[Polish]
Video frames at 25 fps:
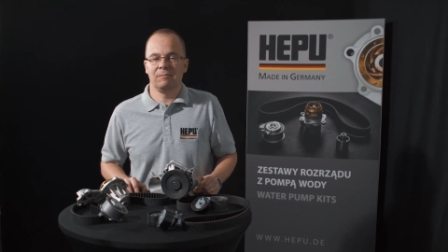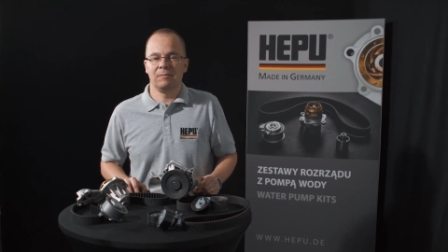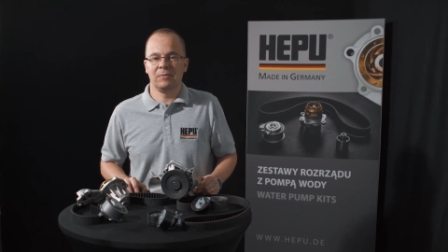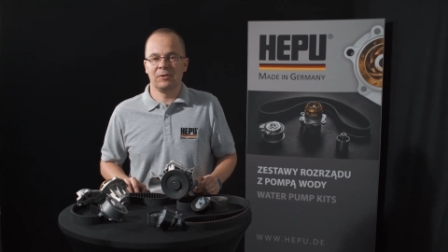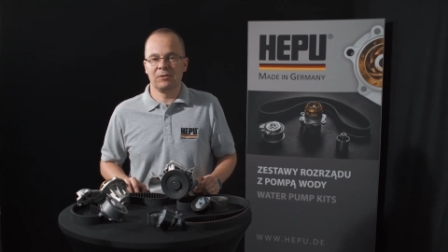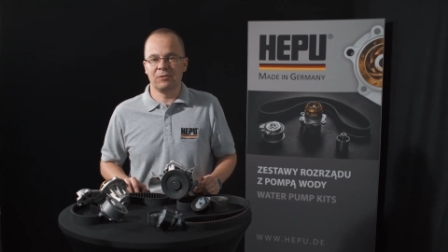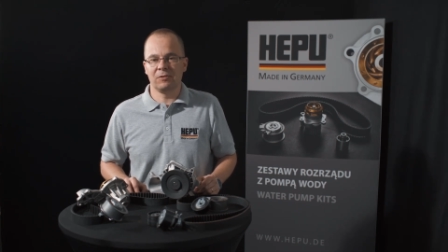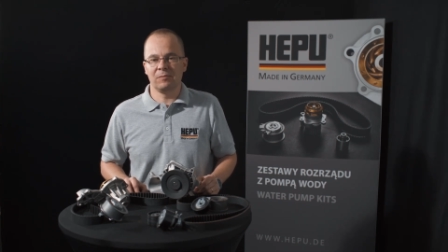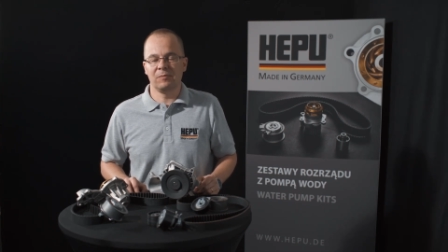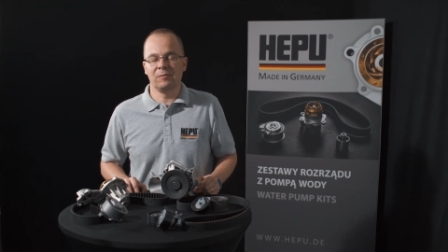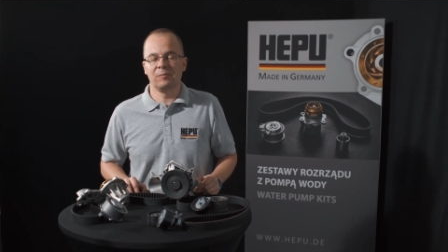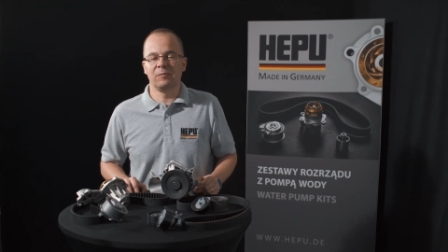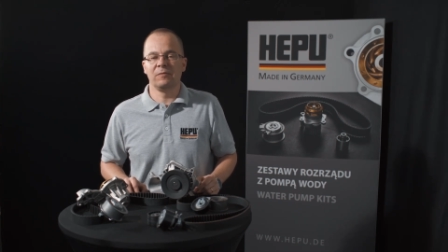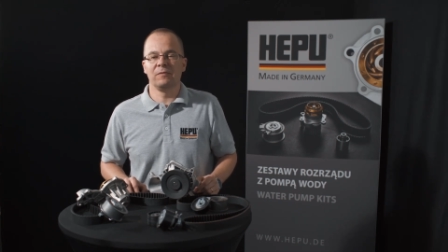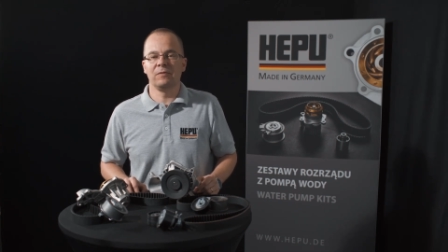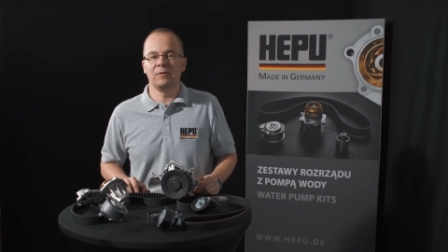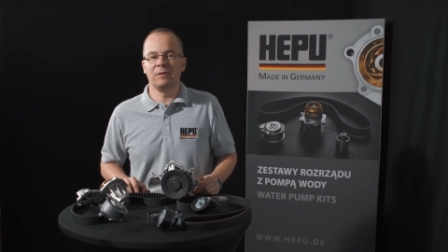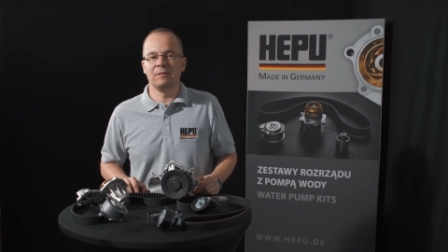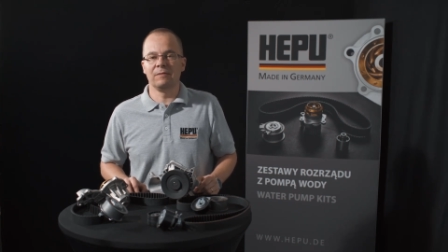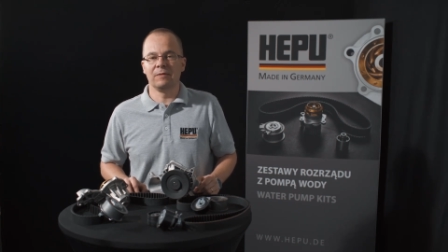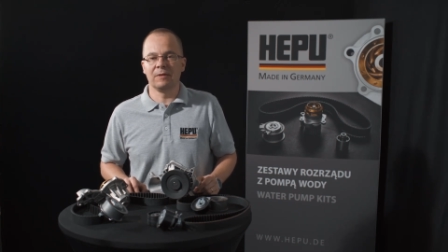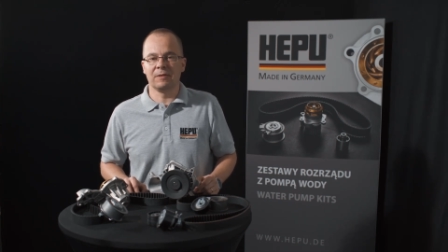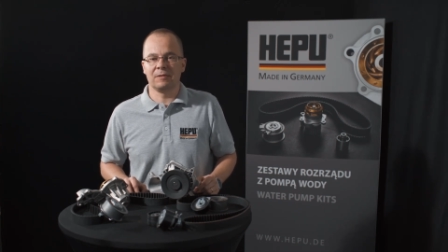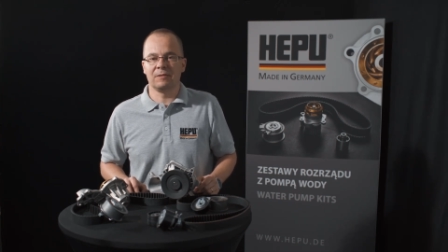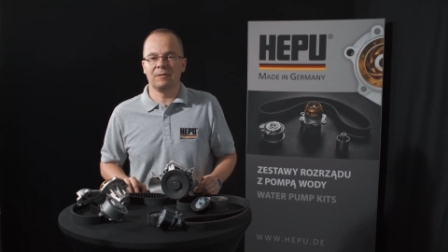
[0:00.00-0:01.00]
będziemy
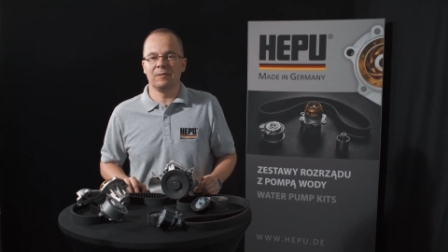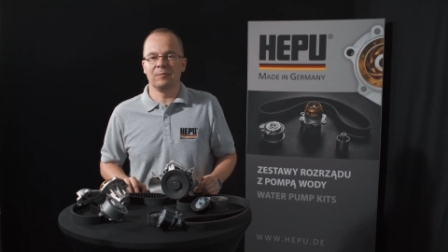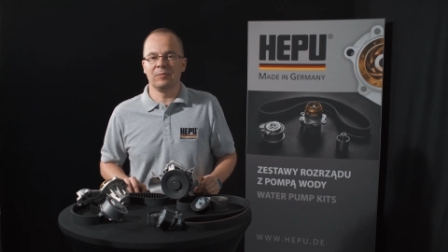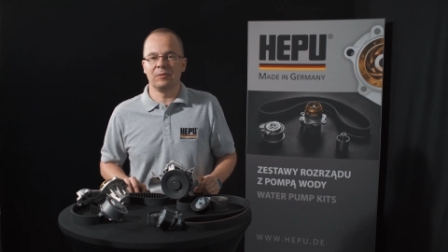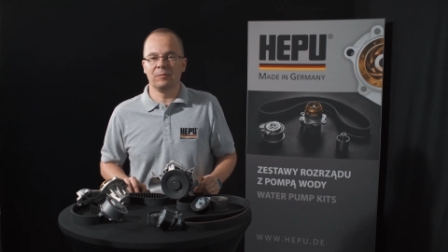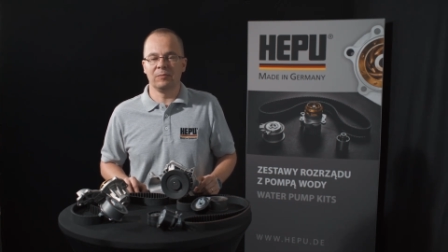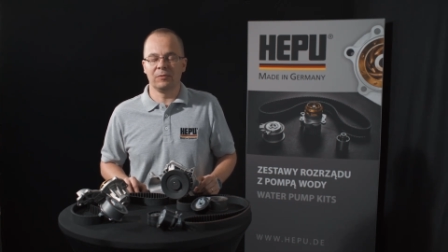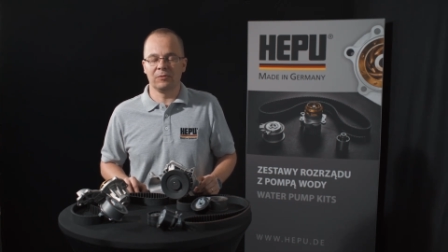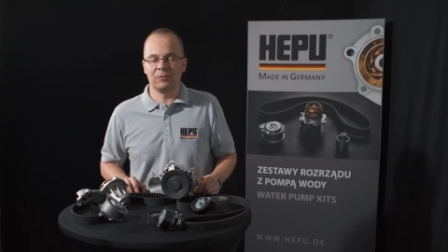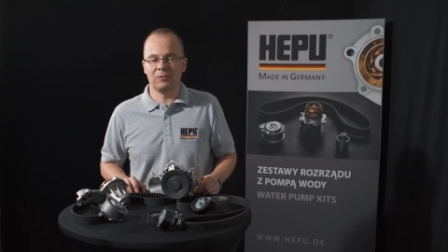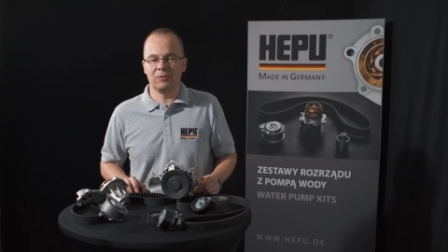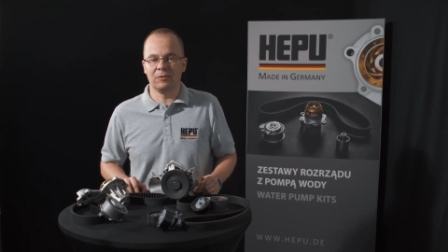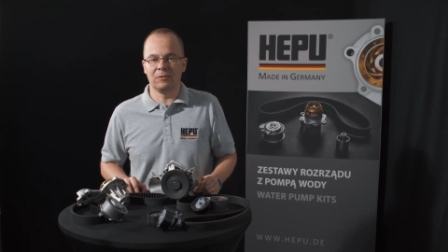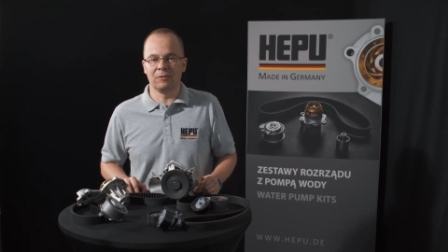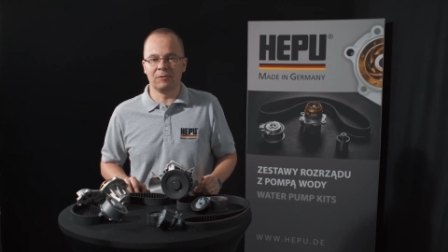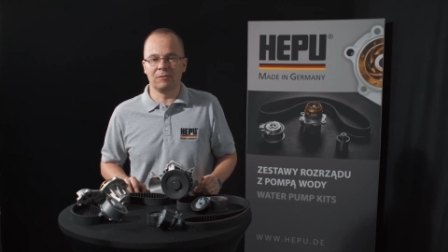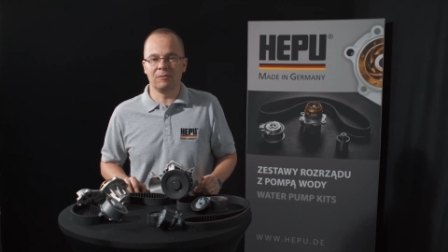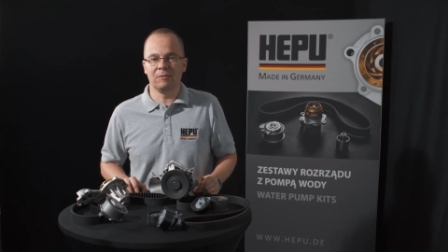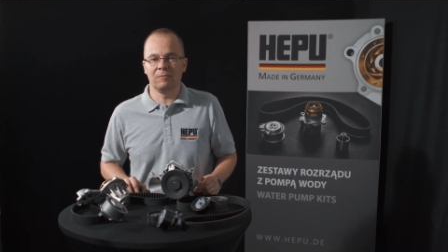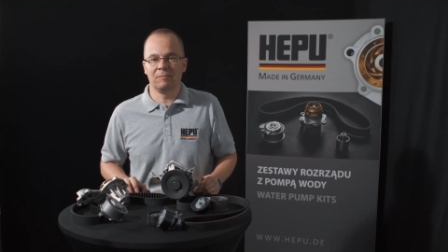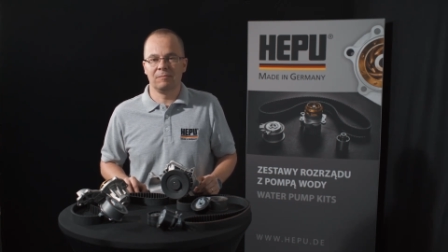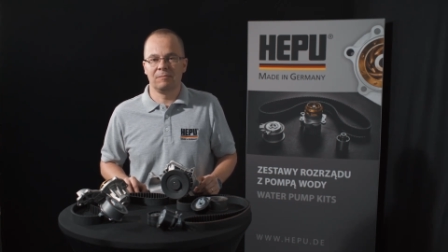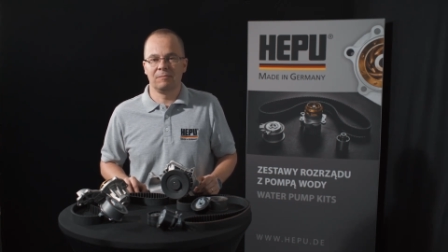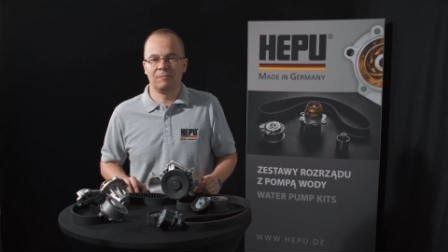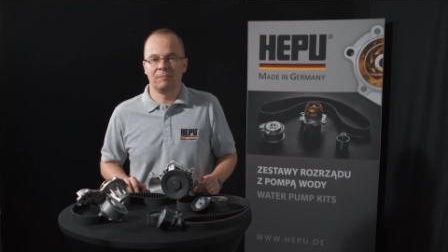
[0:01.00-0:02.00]
mówili w następnym odcinku.